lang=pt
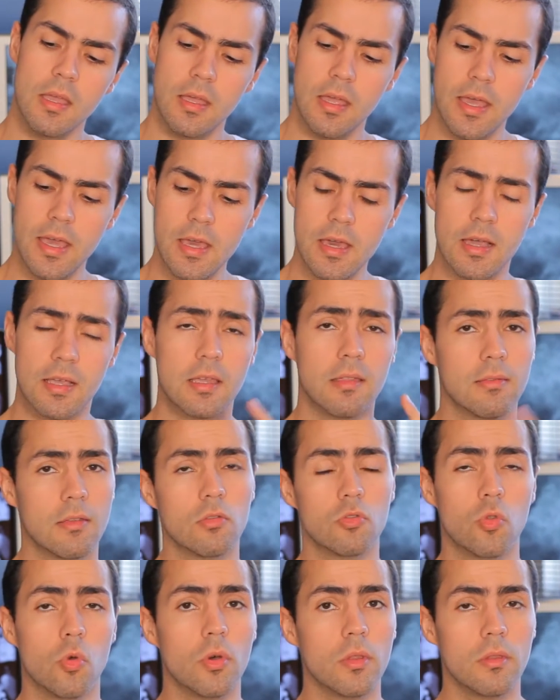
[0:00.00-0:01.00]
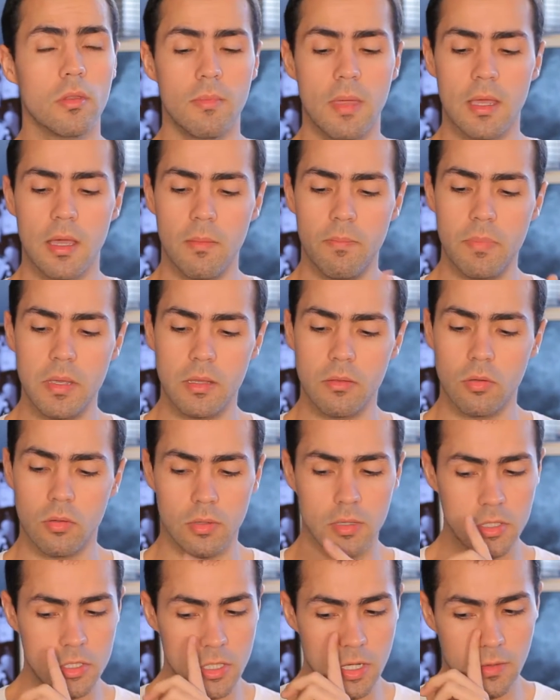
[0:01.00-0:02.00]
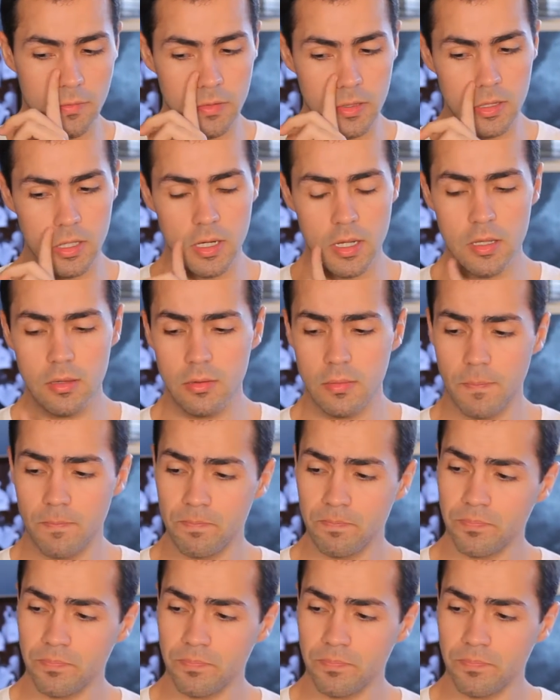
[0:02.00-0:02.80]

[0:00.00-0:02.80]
É, aqui são 12 megapixels na GF3.